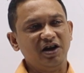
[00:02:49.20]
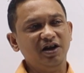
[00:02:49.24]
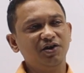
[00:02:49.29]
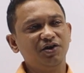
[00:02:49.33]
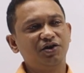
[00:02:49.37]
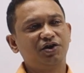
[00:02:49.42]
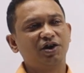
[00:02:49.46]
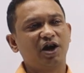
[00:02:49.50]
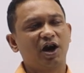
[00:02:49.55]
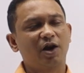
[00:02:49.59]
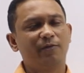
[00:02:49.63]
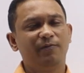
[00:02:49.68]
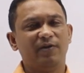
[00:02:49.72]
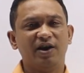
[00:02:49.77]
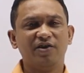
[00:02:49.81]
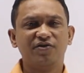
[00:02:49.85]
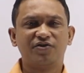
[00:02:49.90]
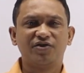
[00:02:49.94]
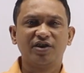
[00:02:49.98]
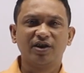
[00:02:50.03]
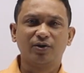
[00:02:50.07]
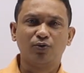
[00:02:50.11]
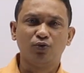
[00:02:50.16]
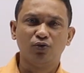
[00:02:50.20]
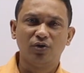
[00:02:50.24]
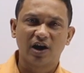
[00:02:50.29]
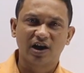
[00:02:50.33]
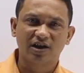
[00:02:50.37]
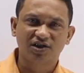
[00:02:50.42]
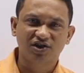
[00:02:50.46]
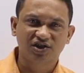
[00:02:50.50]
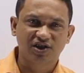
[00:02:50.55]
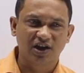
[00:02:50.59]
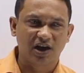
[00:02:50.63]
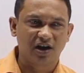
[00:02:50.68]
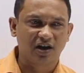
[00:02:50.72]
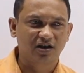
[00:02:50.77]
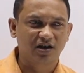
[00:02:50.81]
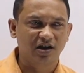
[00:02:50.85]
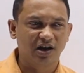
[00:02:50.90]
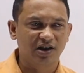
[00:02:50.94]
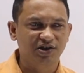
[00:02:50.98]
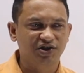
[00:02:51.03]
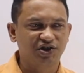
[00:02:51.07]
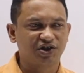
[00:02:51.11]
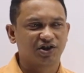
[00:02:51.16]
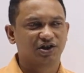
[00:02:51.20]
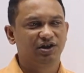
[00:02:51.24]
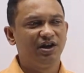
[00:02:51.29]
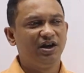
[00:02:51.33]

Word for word: ইন্টারভেন্ট্রিকুলার সালকাস